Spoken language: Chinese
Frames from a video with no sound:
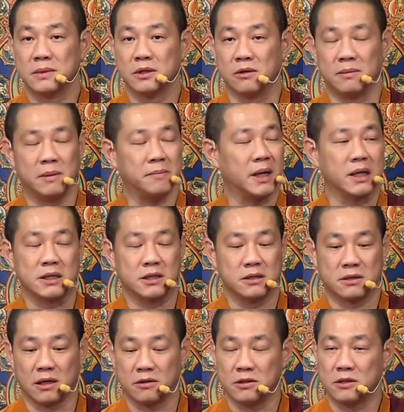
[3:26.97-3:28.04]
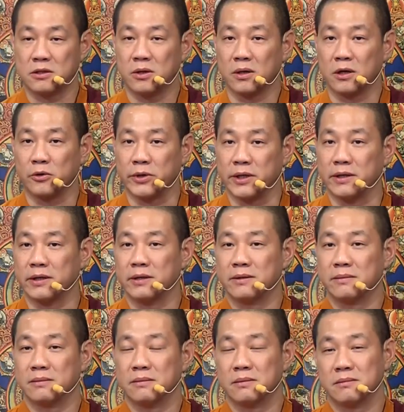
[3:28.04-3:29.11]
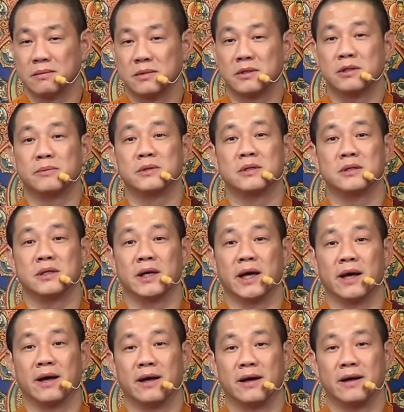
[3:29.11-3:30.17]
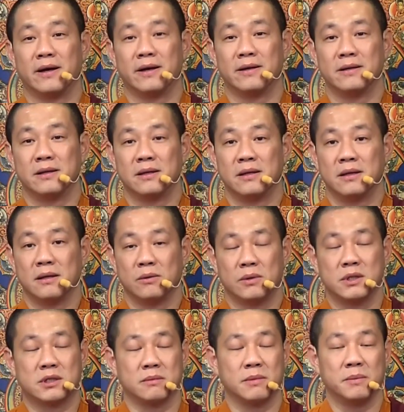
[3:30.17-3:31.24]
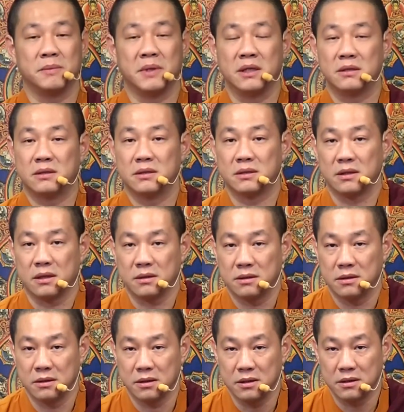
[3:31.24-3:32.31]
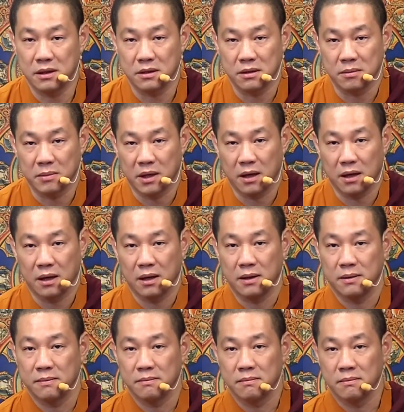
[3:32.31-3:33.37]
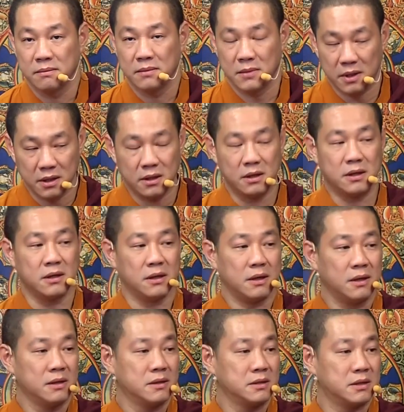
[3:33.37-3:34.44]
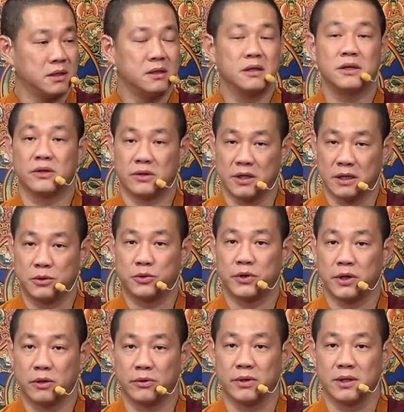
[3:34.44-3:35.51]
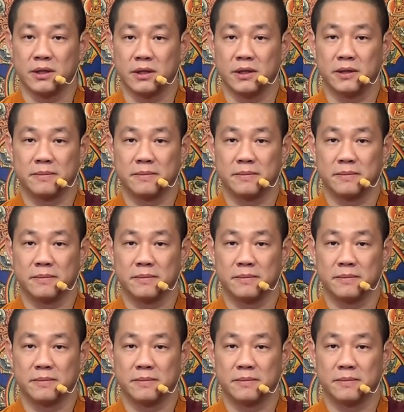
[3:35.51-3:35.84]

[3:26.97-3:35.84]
我们没事找事送个轮椅，是不是这样？为什么没事找事？你晓得吗？第一个，真的有人缺轮椅；